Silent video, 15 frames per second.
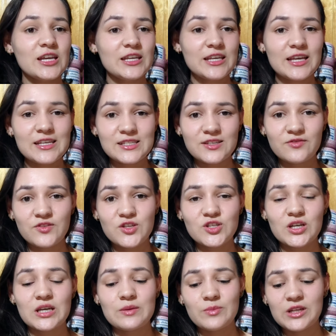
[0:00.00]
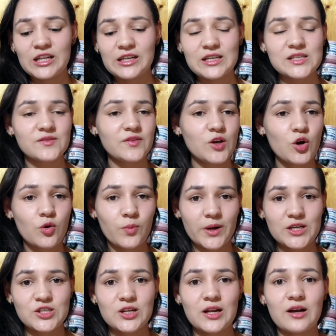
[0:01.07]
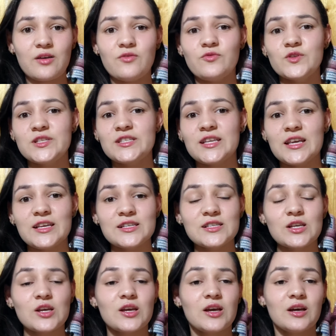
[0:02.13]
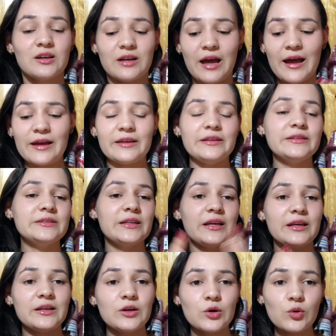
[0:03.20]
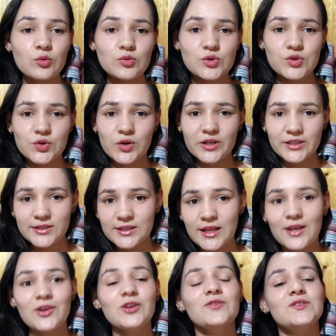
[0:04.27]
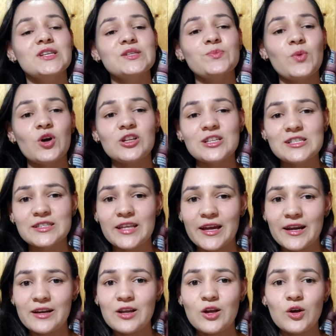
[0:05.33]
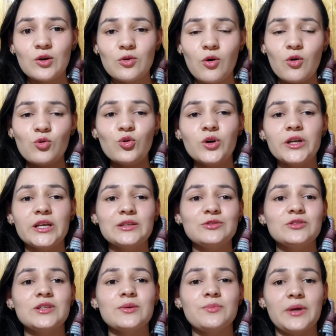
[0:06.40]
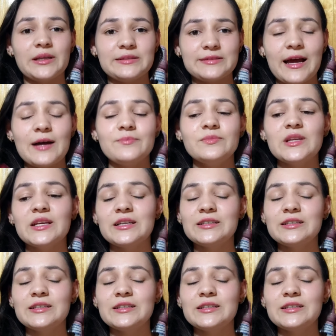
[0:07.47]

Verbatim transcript: E esse vídeo aqui, meninas, vim compartilhar com vocês aí, né, um sorteio que vocês podem estar concorrendo também, tá?